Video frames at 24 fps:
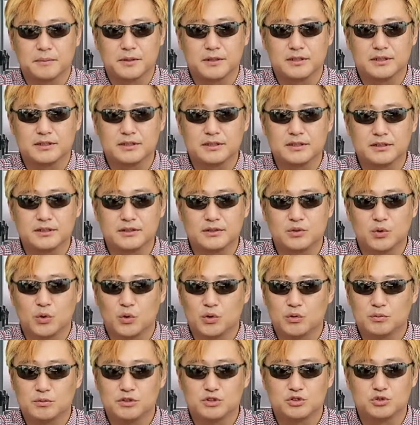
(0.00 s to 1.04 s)
큰
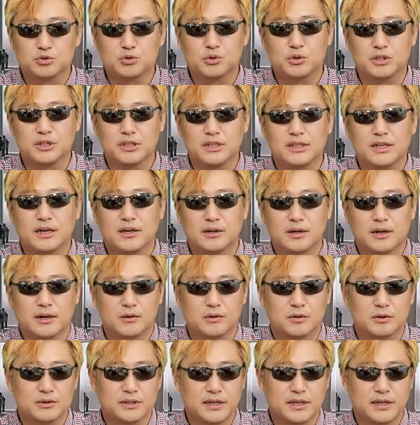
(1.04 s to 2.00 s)
도움을 주고 있다고